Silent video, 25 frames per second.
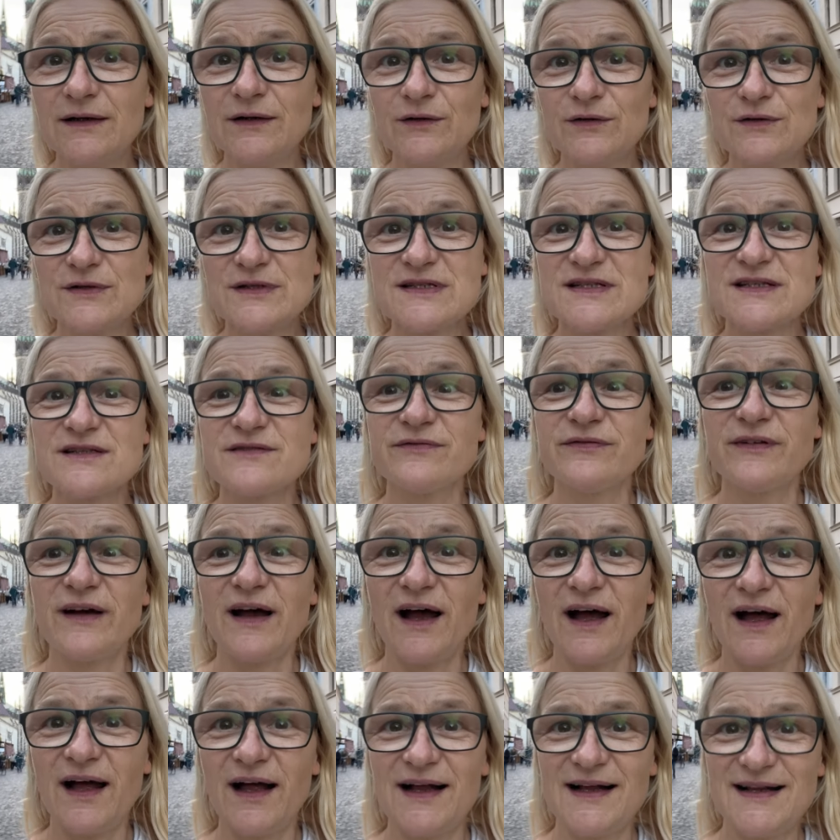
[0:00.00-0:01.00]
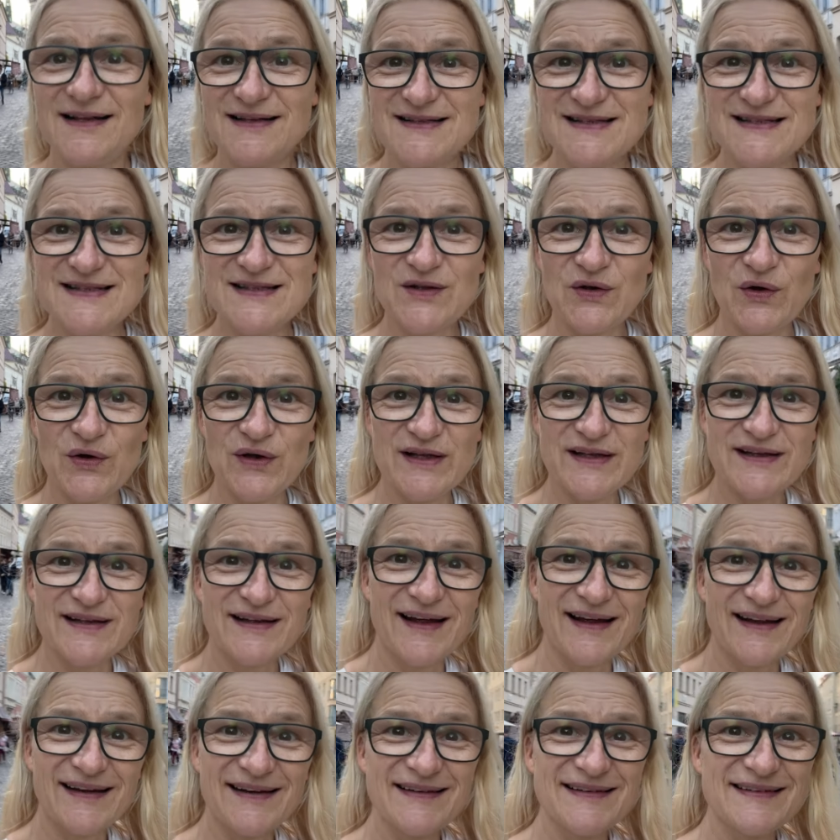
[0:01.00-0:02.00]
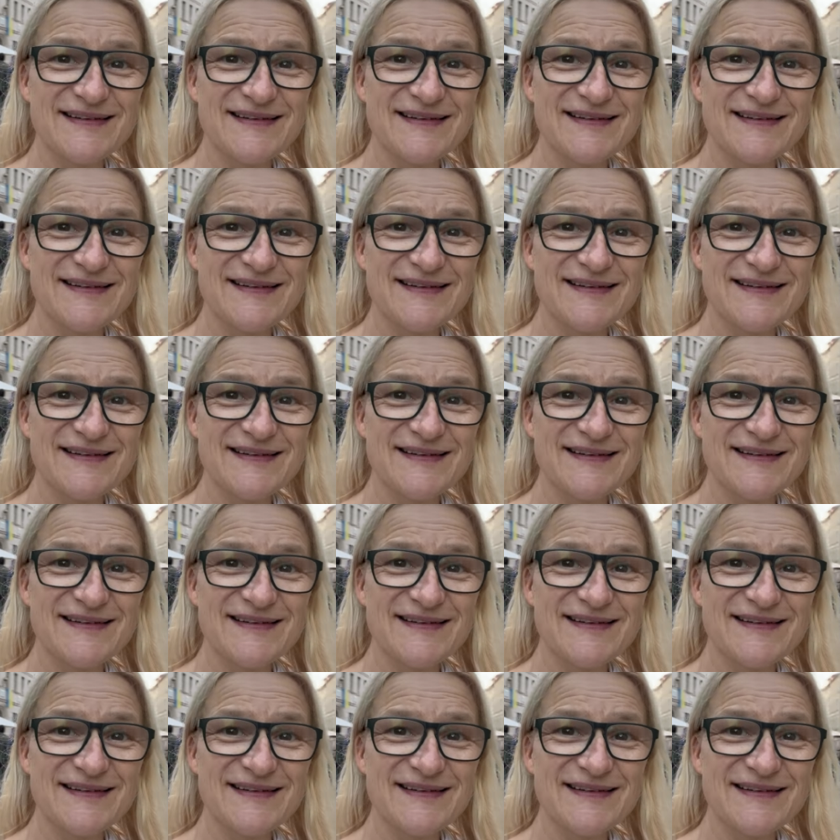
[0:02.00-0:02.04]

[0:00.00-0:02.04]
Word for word: und zwar als Leutnant